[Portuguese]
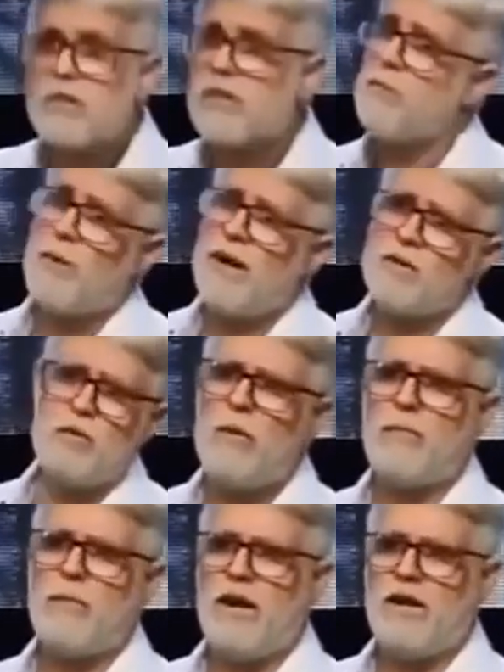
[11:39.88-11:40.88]
sapato numa
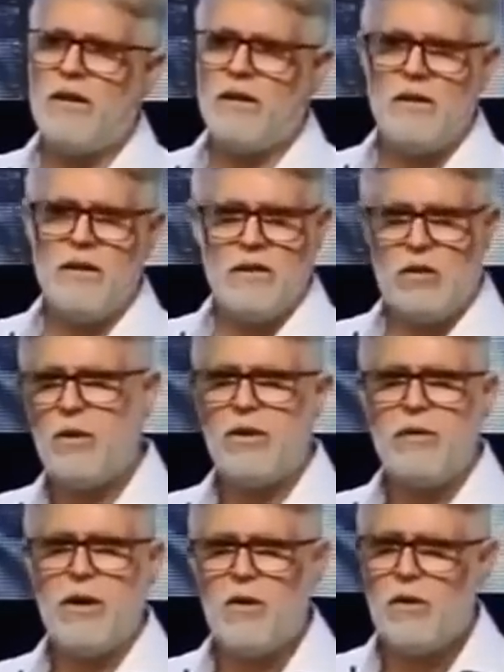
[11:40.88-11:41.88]
pele de um
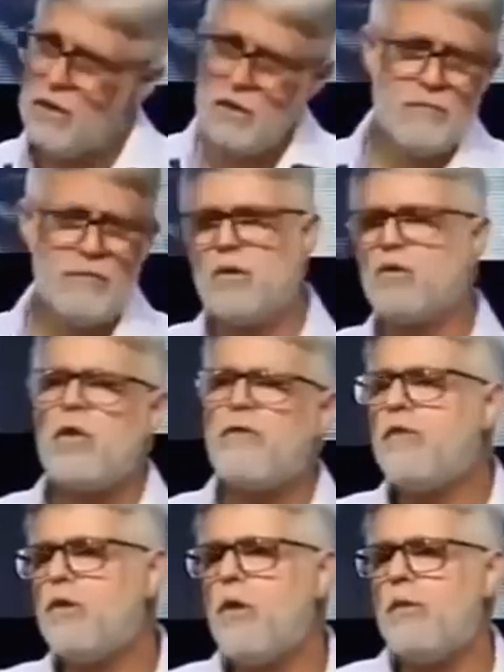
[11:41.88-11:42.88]
animal, mas eu sou a favor do